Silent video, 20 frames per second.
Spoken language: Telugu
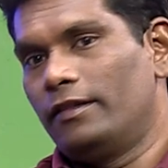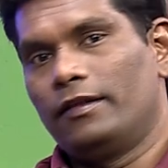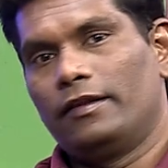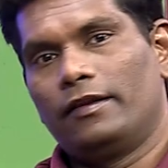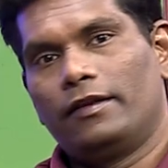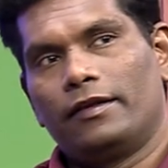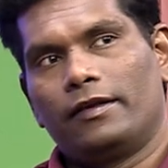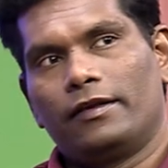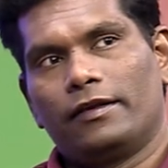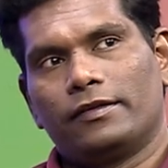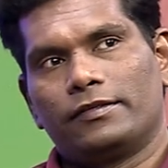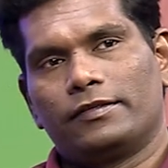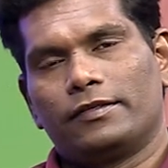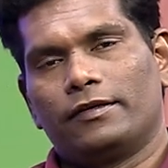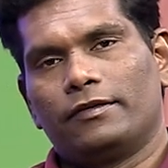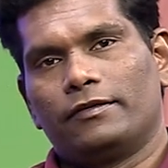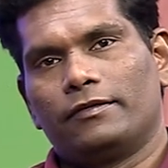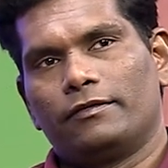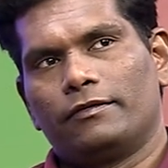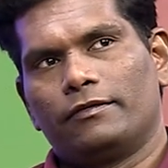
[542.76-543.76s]
దీనికి
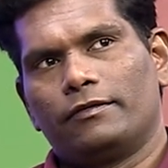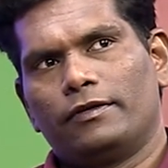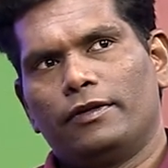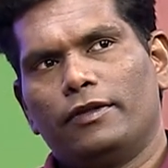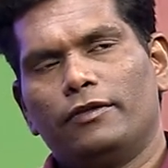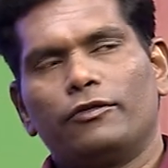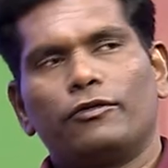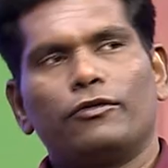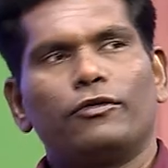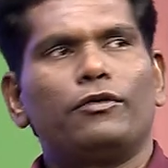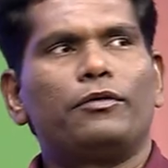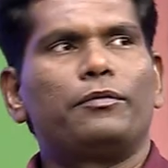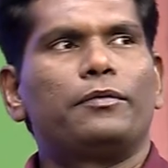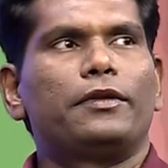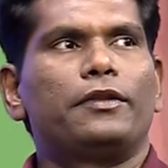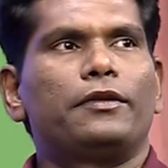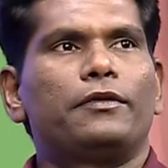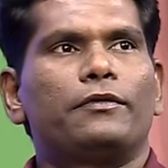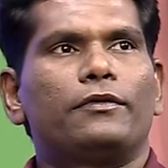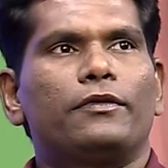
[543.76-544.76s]
అసలు
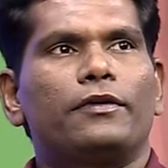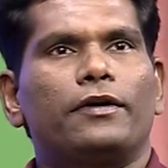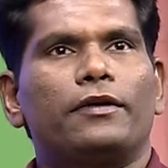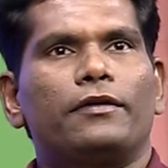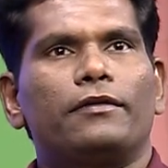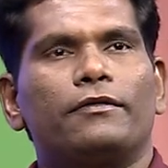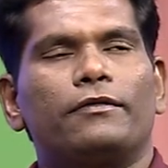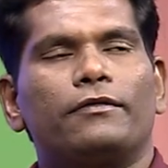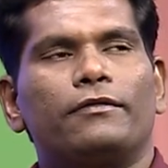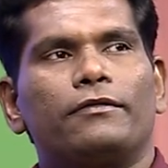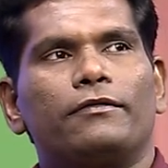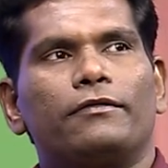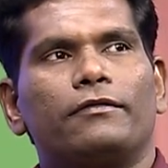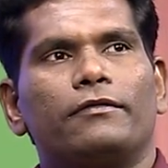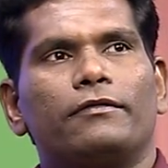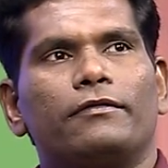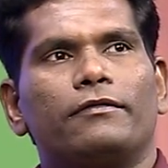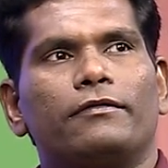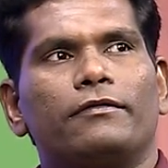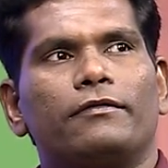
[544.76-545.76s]
ఎంతోమంది ఉన్నారు
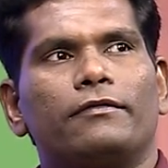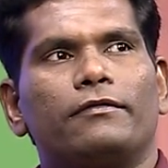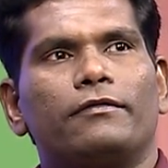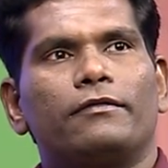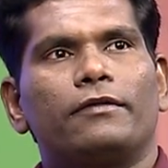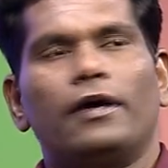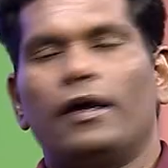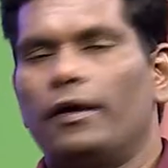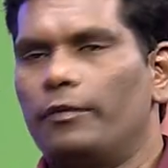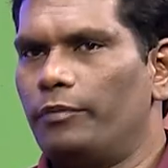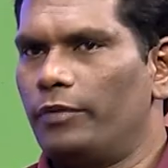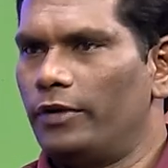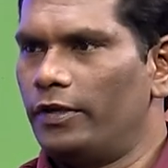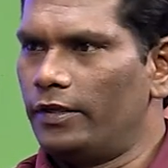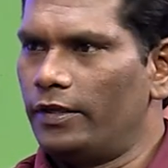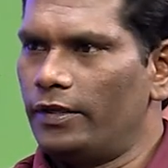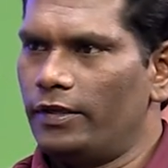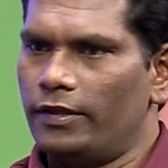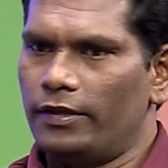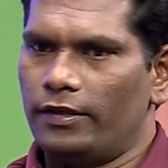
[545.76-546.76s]

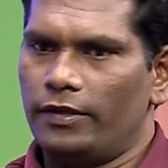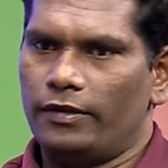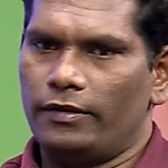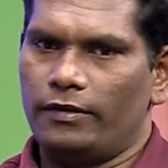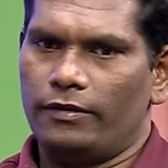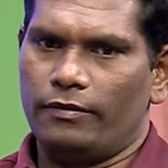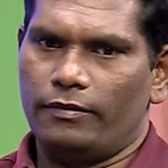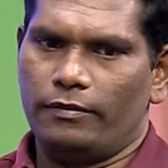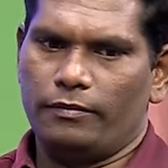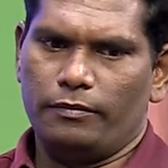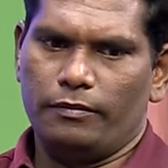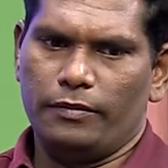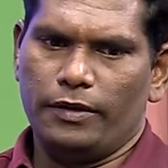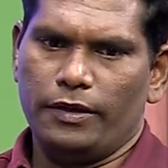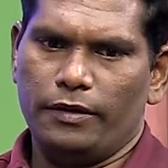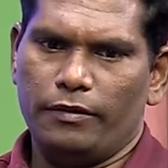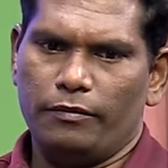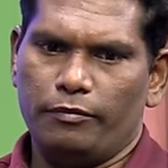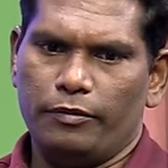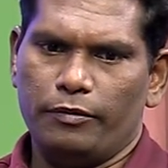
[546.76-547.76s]
అప్పటికీ
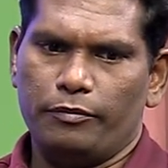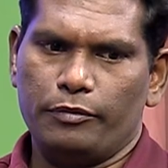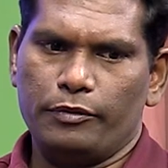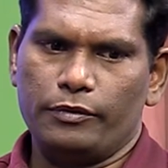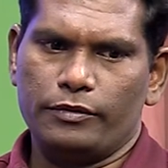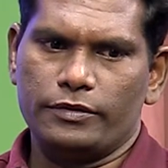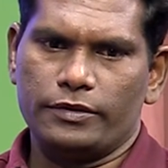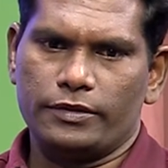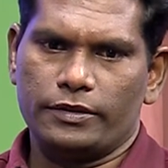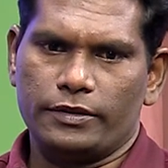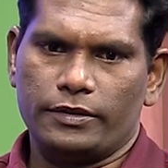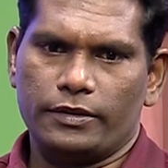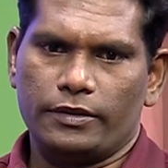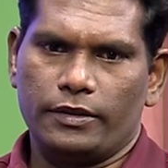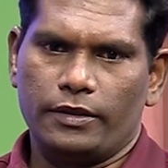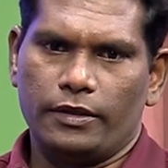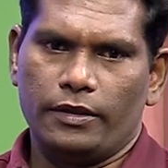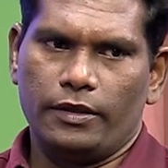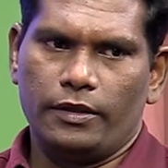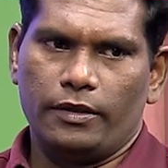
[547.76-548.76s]
మెనీ పీపుల్స్
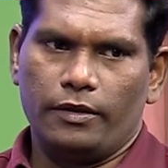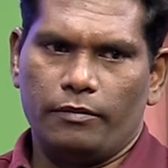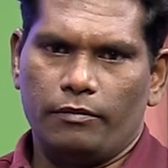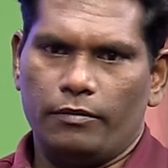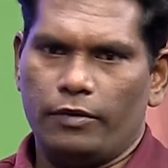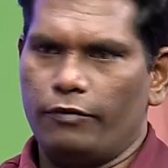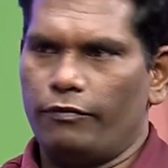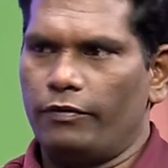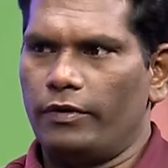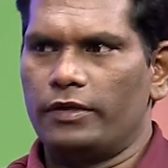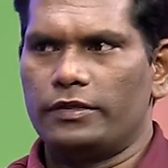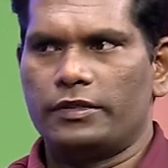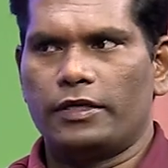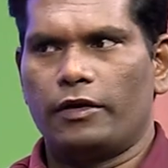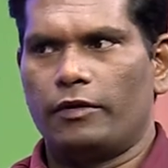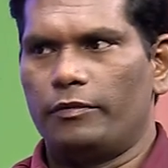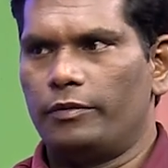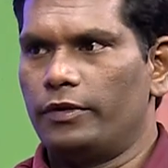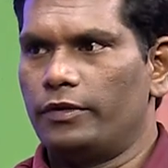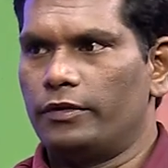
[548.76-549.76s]
మై ఫ్రెండ్స్
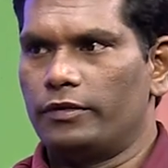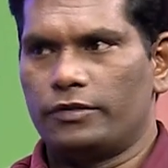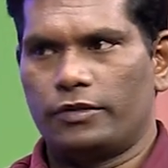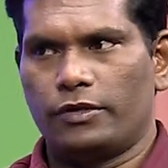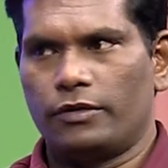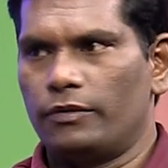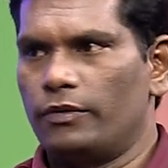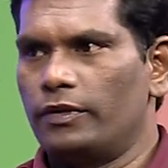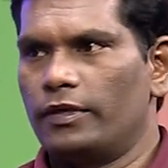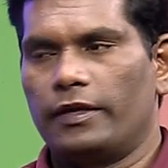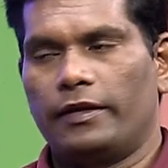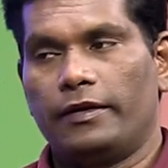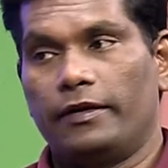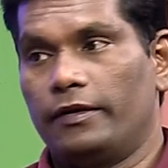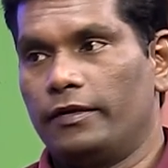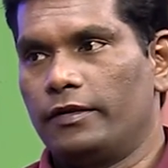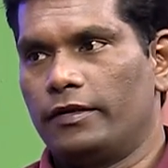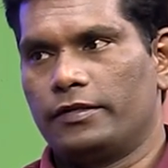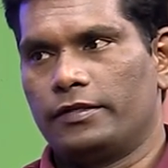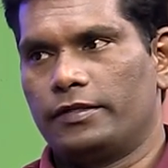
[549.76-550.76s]
హ్యావ్ బీన్ స్ట్రగులింగ్ ఇన్
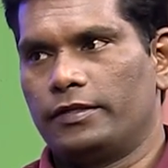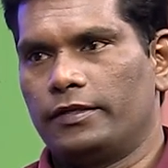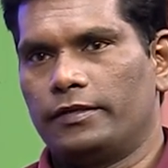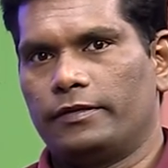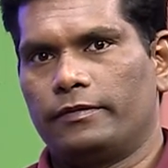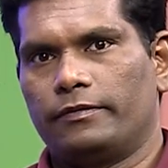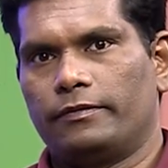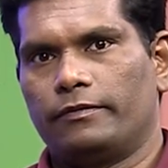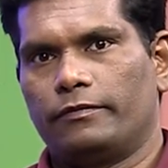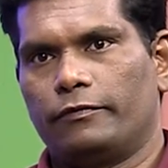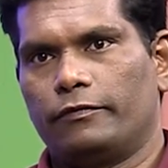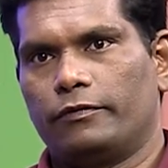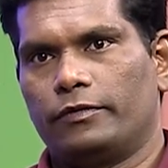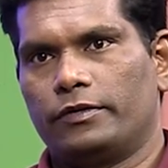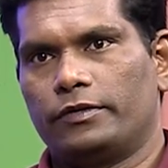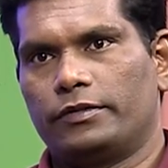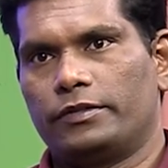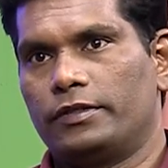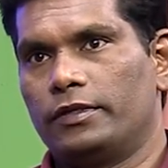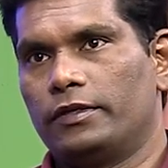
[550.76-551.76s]
ఇండస్ట్రీ
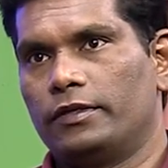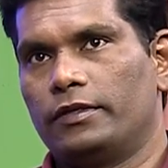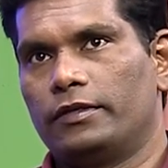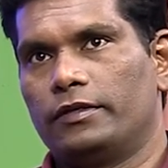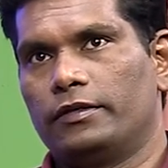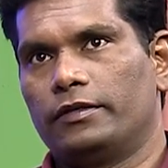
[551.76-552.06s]
స్టిల్